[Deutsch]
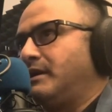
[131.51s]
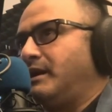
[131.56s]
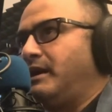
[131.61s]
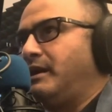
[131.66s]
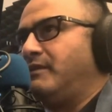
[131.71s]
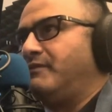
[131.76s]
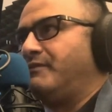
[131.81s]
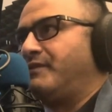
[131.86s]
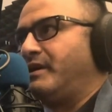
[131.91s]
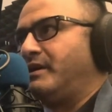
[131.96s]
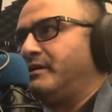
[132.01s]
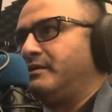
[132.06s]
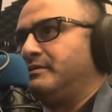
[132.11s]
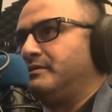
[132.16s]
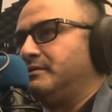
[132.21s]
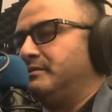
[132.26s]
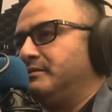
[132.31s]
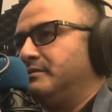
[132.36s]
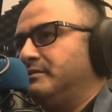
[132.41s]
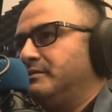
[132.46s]
einfach
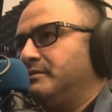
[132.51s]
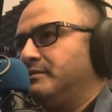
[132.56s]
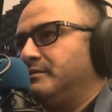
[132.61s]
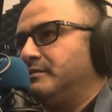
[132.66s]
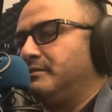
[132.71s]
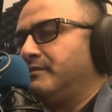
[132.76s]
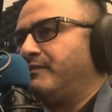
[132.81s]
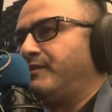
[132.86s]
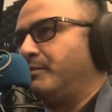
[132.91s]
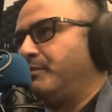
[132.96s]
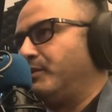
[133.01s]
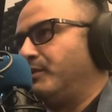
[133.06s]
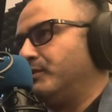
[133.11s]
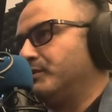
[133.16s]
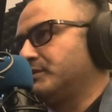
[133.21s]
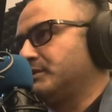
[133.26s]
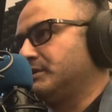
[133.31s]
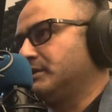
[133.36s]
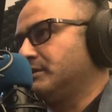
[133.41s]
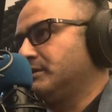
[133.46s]
äh,
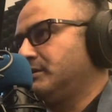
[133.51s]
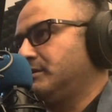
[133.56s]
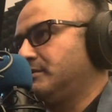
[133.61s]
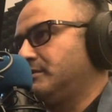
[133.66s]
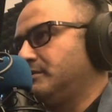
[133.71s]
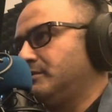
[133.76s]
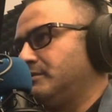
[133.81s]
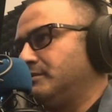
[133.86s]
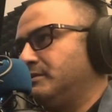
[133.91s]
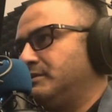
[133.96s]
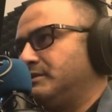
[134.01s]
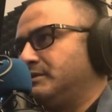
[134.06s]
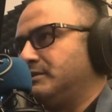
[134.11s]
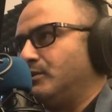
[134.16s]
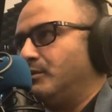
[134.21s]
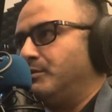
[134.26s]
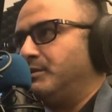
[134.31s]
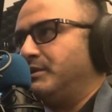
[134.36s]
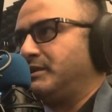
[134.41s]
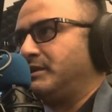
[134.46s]
verpostet und
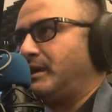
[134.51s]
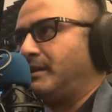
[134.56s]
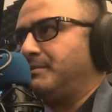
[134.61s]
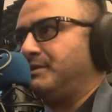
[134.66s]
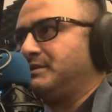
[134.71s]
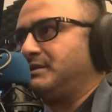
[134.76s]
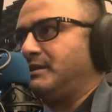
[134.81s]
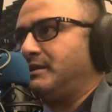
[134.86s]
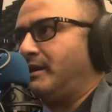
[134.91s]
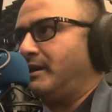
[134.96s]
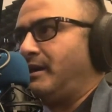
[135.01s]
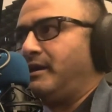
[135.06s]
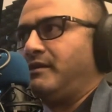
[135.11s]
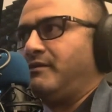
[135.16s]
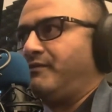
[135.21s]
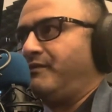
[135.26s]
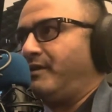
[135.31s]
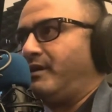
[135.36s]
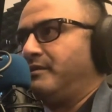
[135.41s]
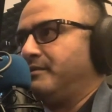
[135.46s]
somit habe ich dann
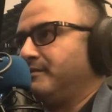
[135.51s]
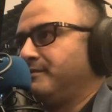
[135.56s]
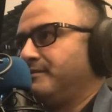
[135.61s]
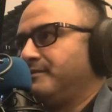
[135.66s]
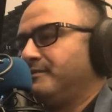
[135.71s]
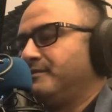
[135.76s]
angefangen.